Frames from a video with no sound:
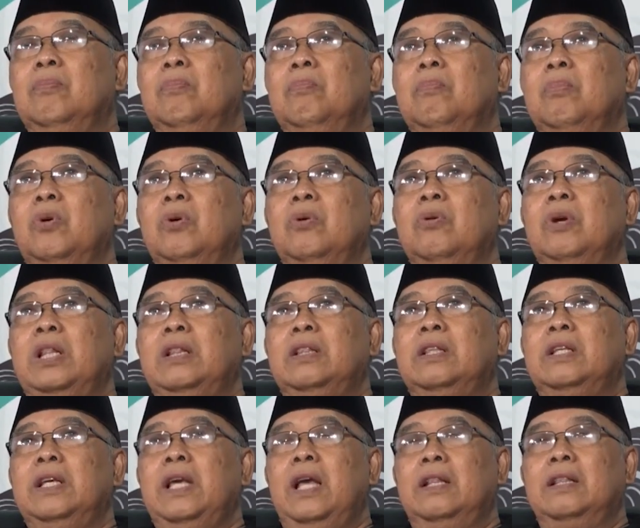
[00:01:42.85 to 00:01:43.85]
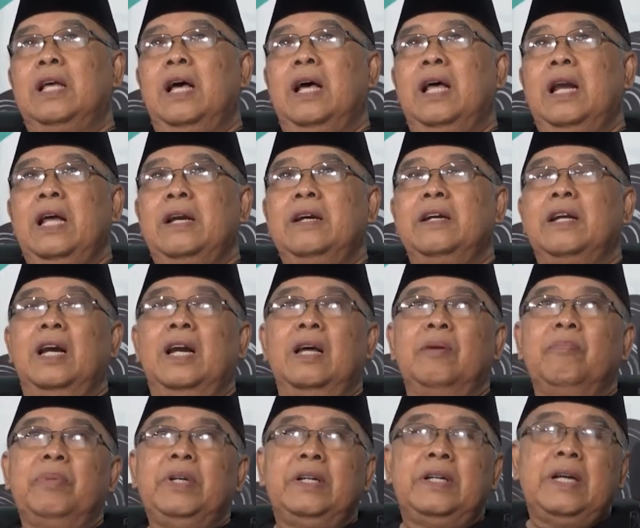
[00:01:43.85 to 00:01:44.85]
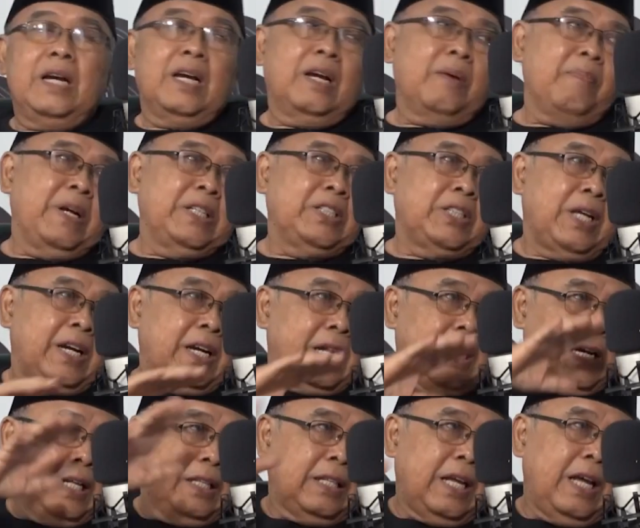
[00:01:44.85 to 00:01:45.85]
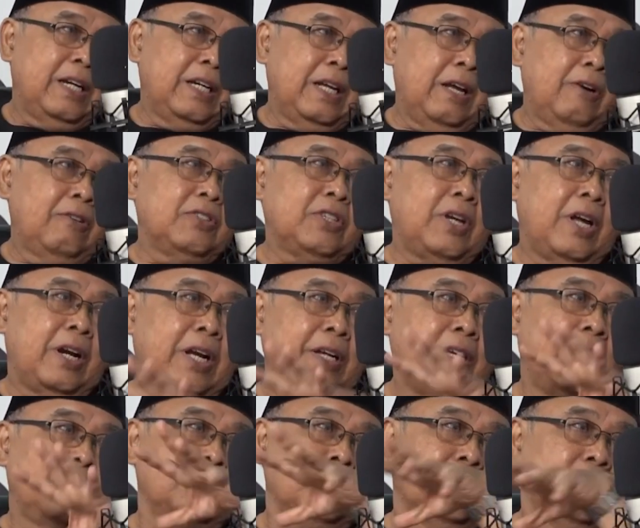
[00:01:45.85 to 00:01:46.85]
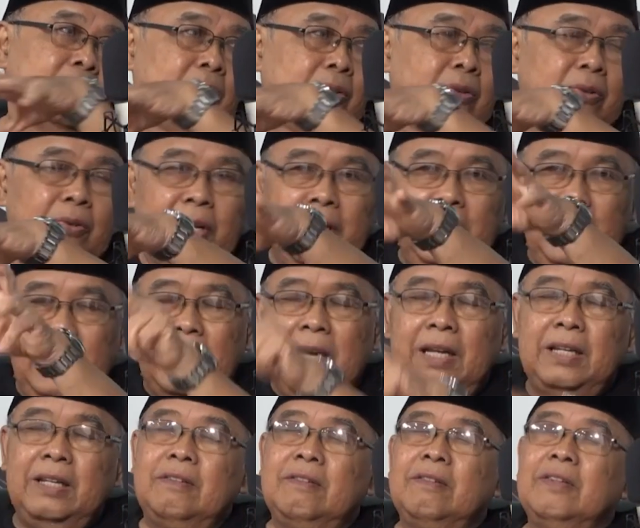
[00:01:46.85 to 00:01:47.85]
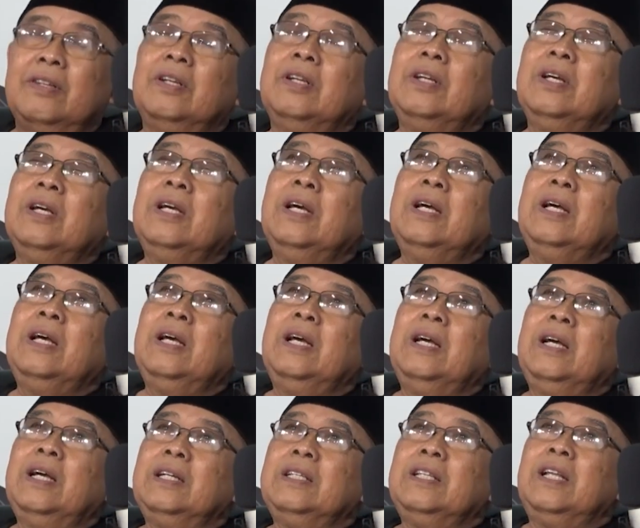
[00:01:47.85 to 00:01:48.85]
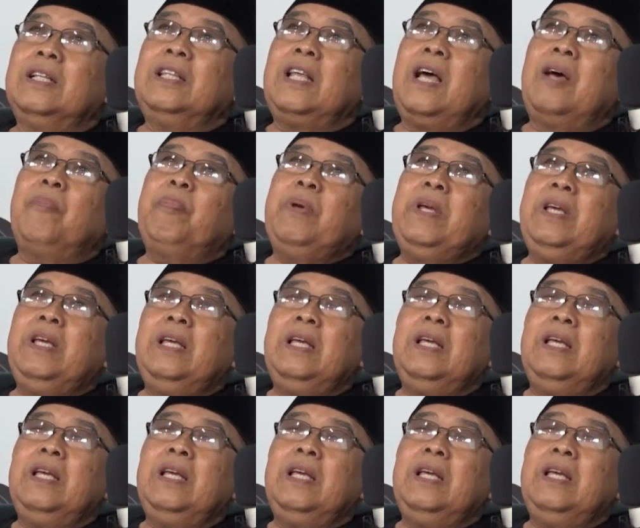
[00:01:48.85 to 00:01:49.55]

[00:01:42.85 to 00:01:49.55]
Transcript: murid Kiai Dahlan dalam bidang kemasyarakatan, kalau sekarang ya sosiologi hmm. lah. Gitu. Tetapi,